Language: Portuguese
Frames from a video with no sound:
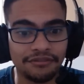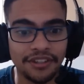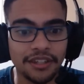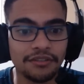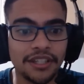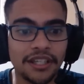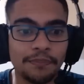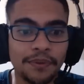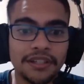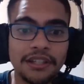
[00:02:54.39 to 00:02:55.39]
21 dias
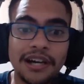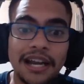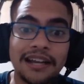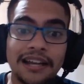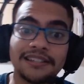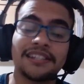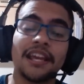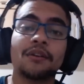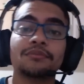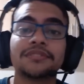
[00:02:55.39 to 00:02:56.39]
depois do cara
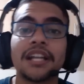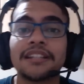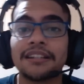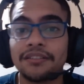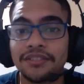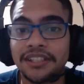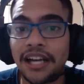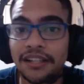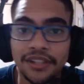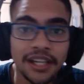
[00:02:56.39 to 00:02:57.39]
ser contratado,
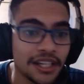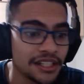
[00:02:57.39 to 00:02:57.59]
anunciado,